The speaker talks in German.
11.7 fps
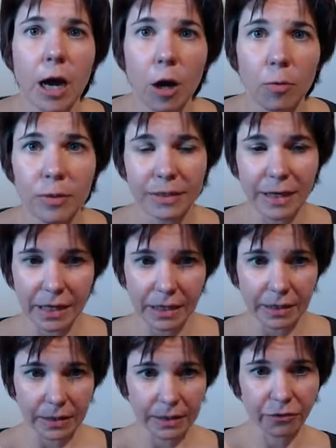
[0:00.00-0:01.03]

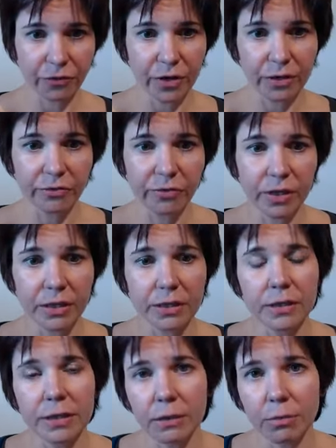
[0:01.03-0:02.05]
hauptsächlich, finden wir
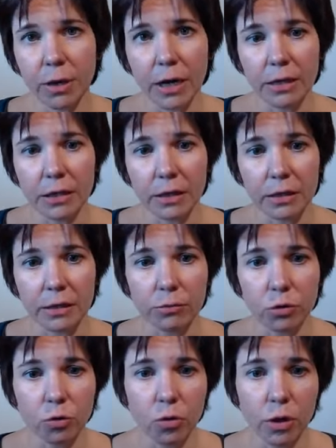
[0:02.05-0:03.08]
diese
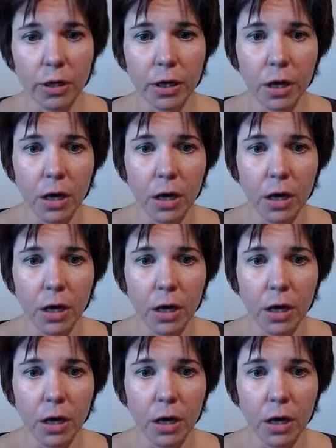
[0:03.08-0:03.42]
CB1-Rezeptoren